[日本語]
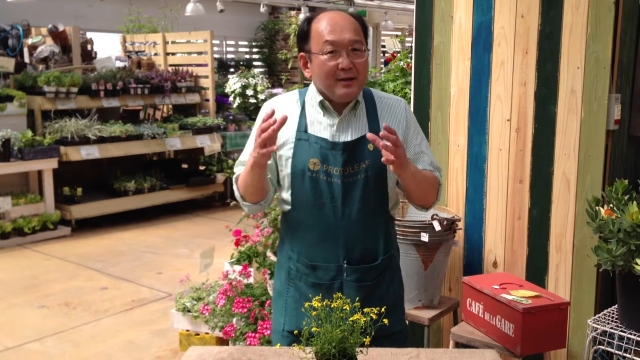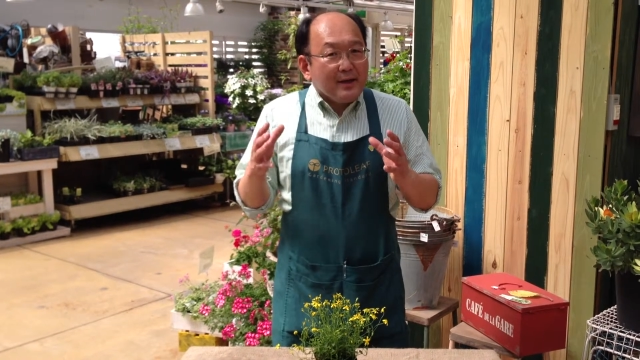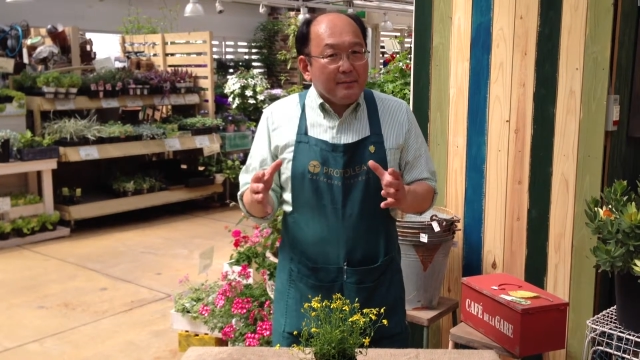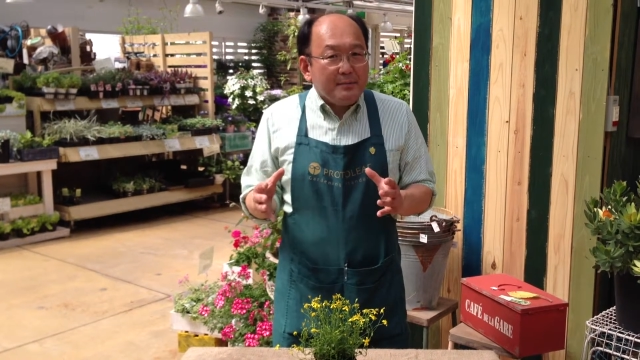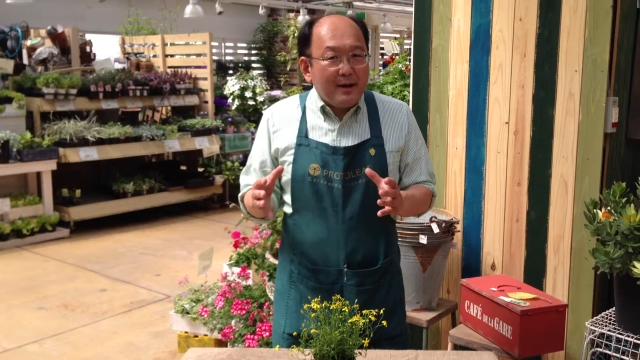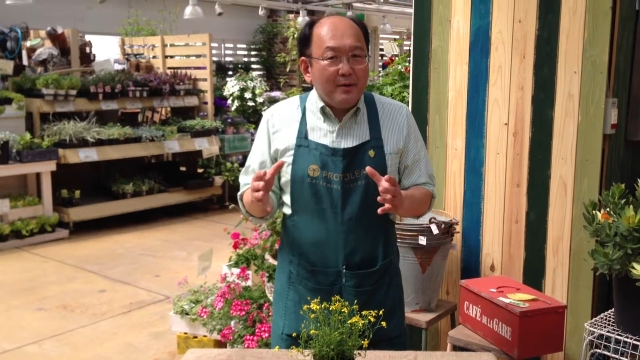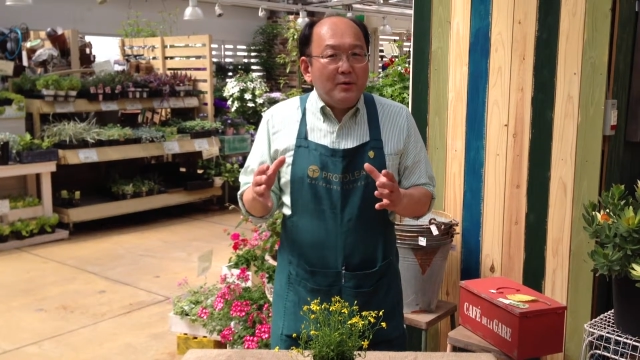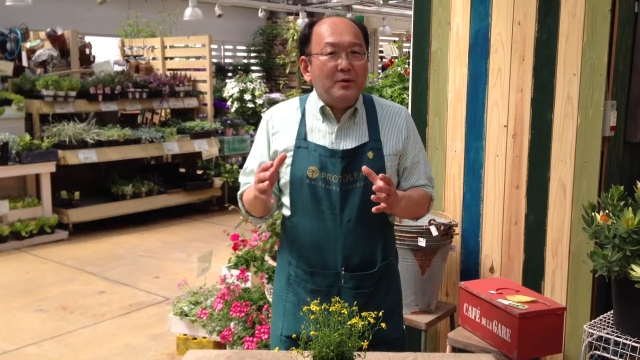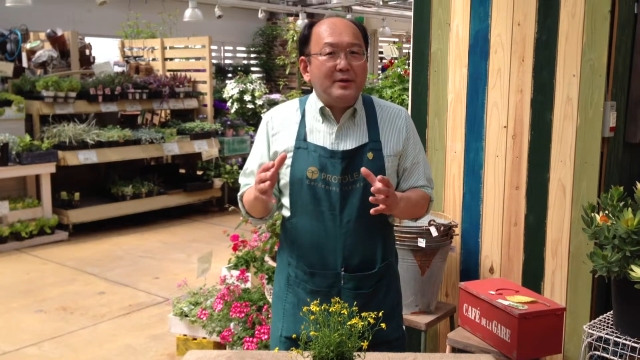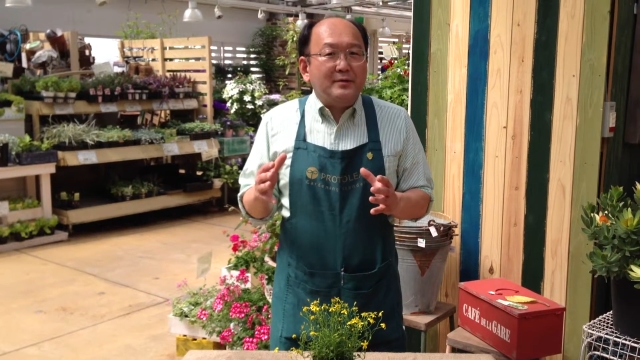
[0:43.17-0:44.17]
株は
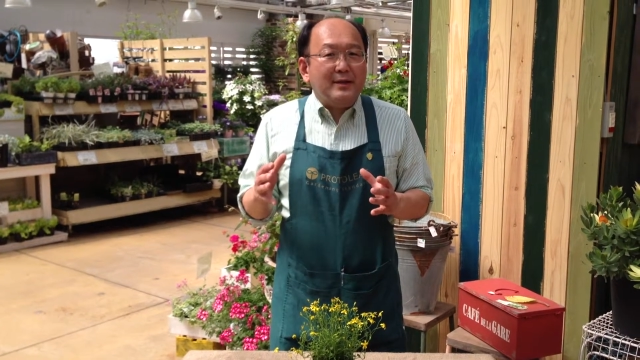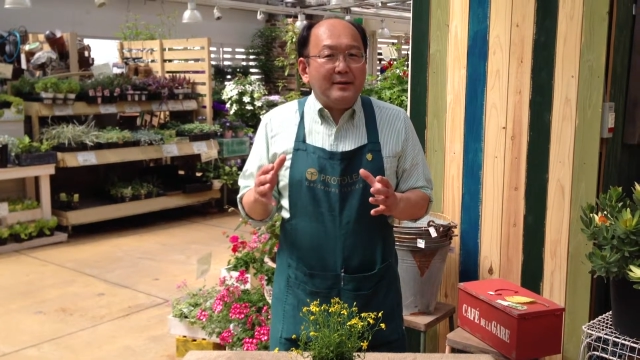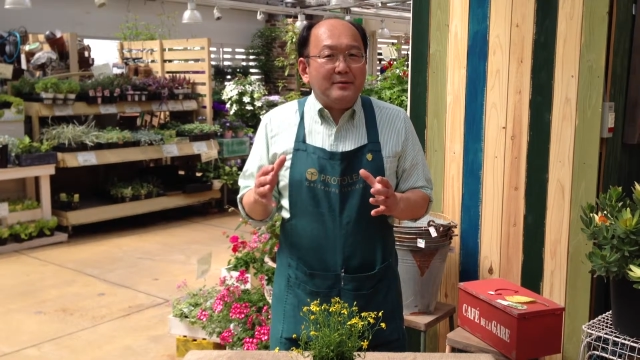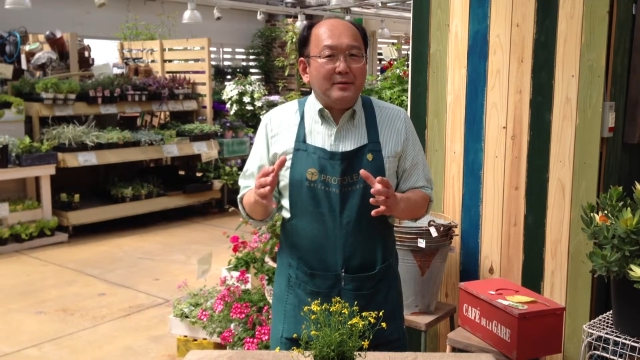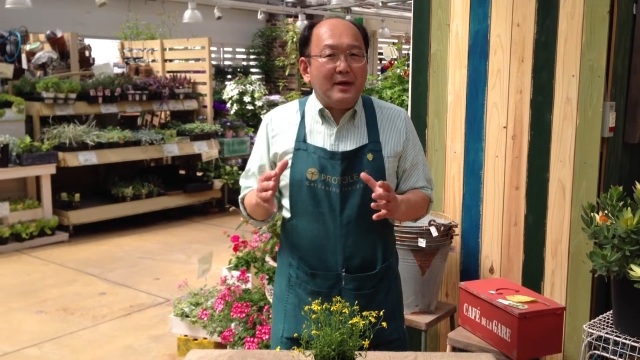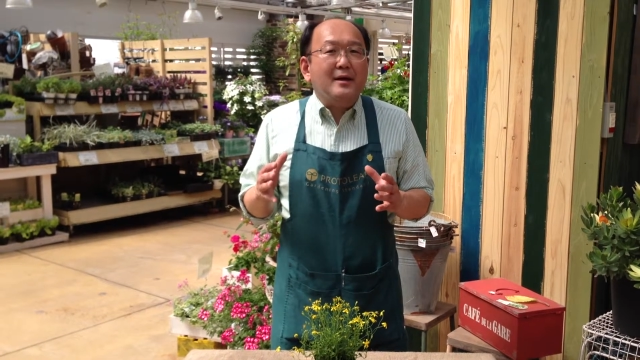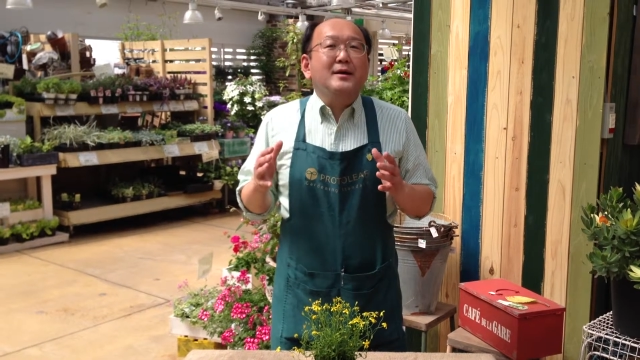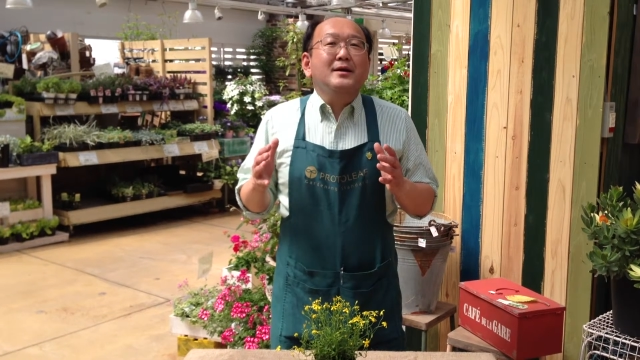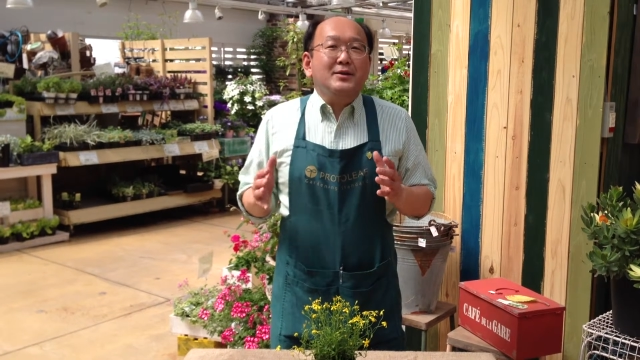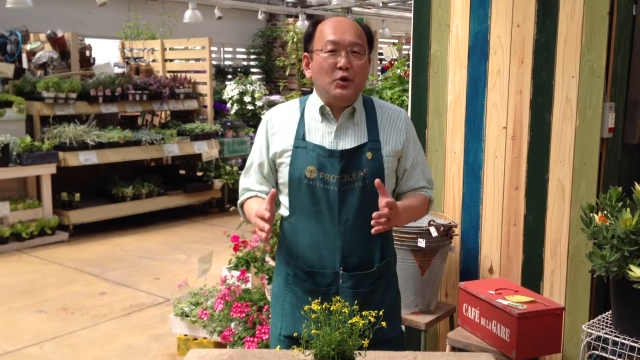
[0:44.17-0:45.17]
大きくなるので
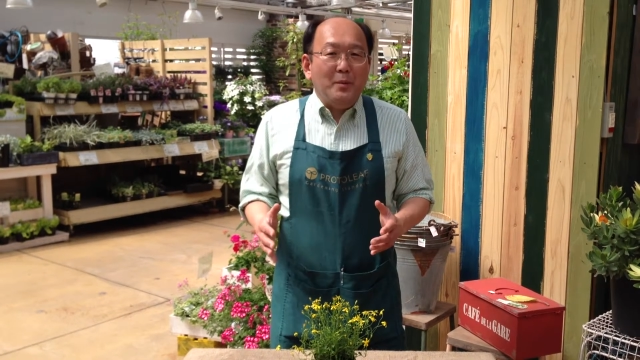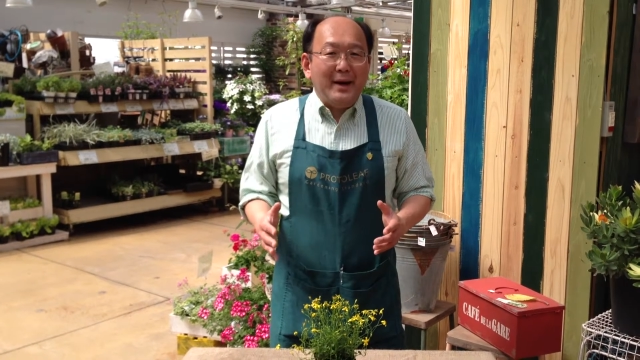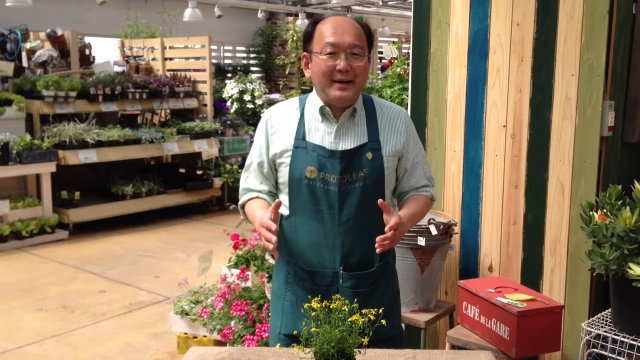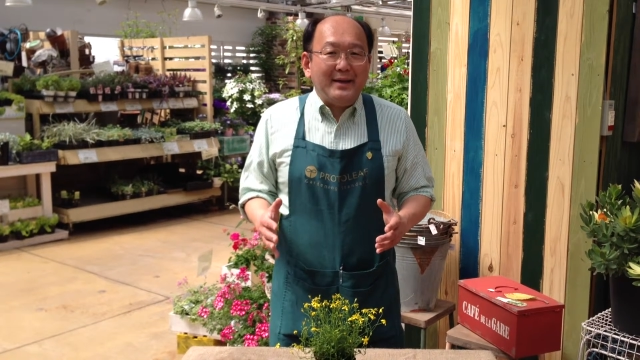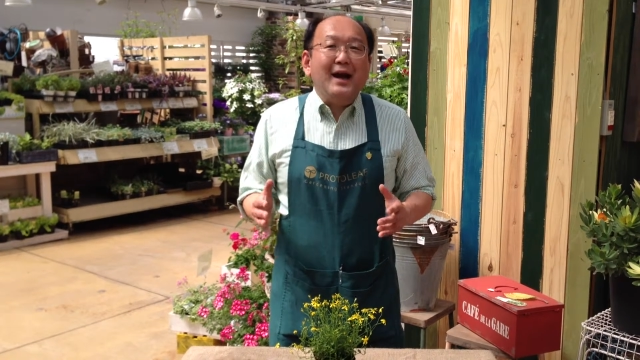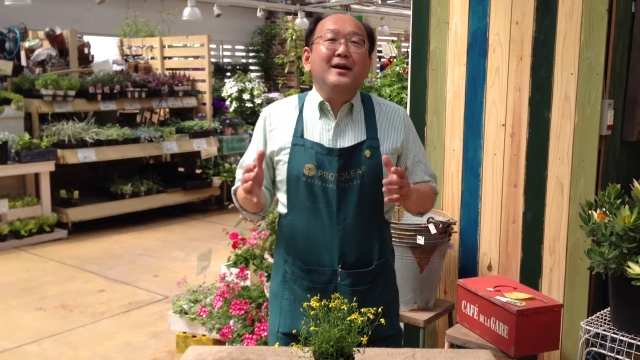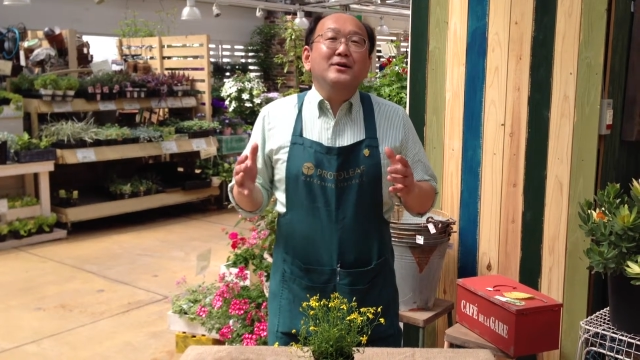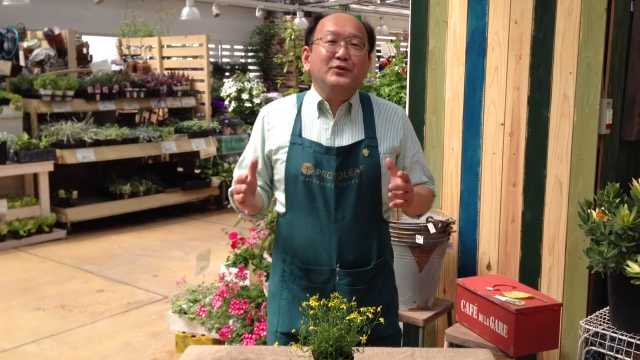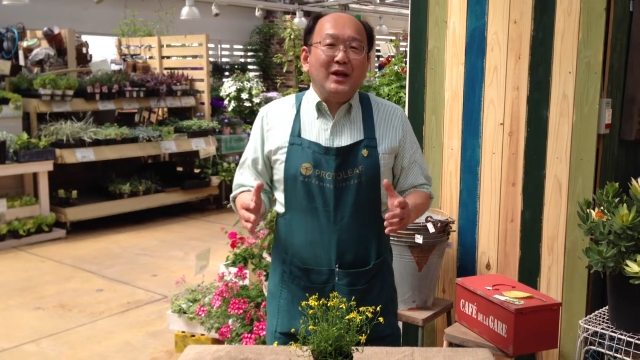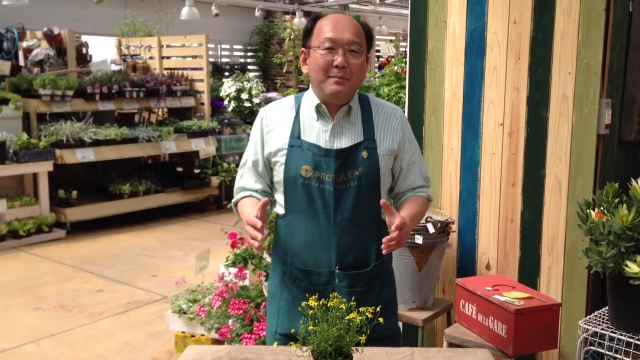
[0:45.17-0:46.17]
一回りか
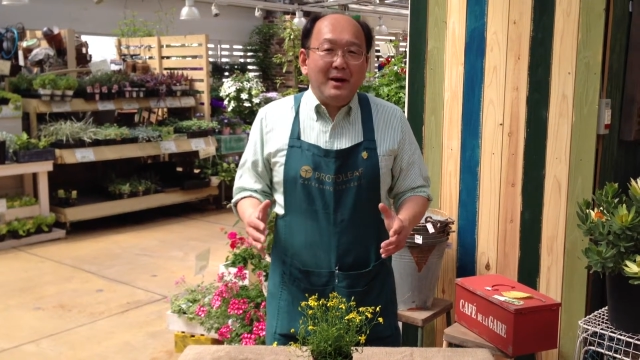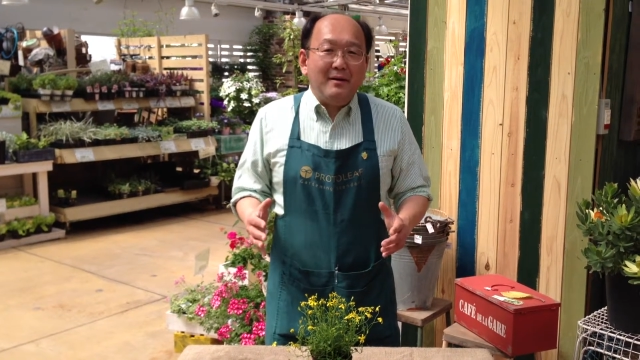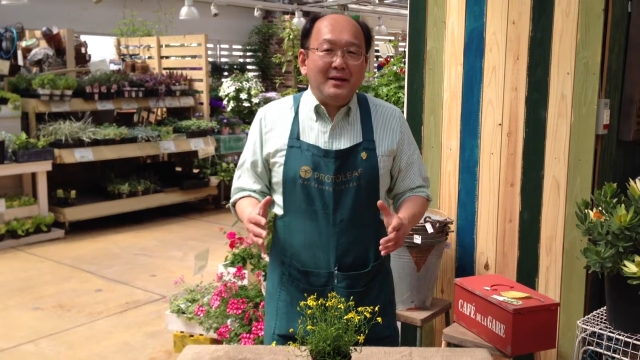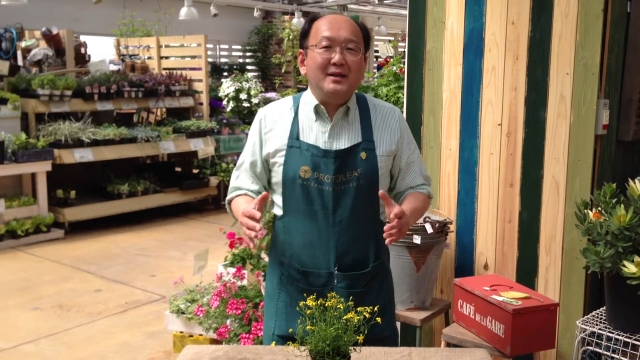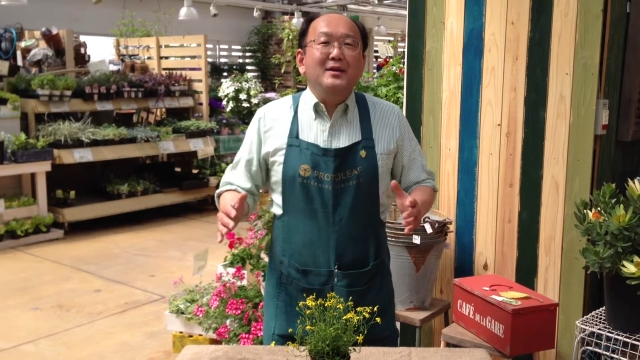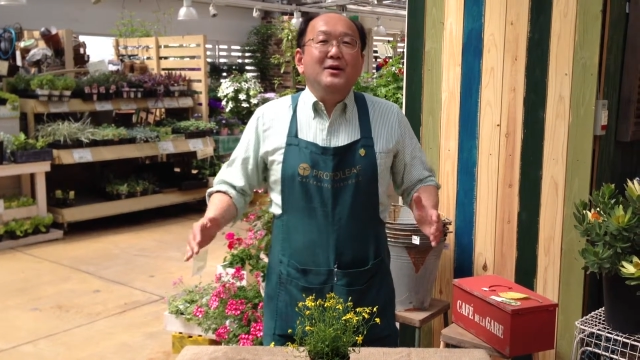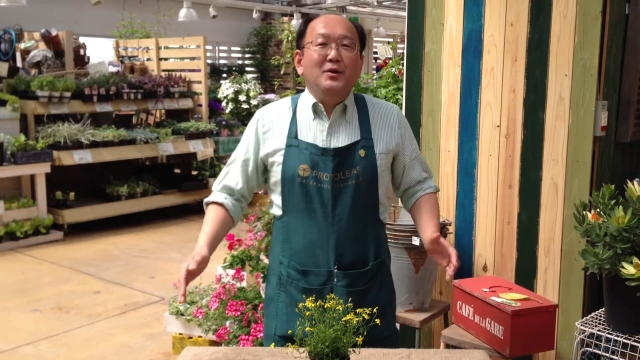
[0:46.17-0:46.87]
二回り